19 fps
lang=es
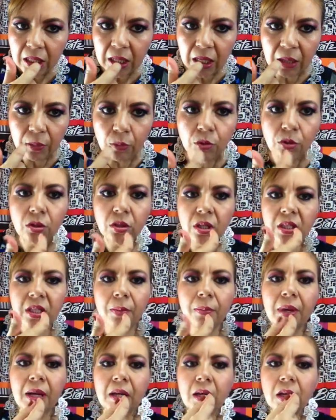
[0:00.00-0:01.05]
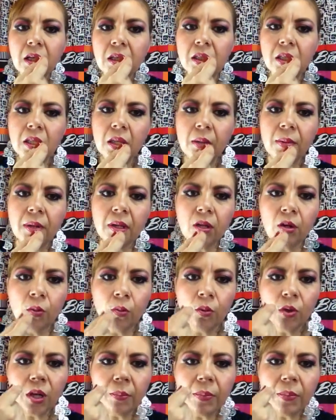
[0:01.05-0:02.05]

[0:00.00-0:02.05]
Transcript: Hay muchos que se marcan que se te ve aquí como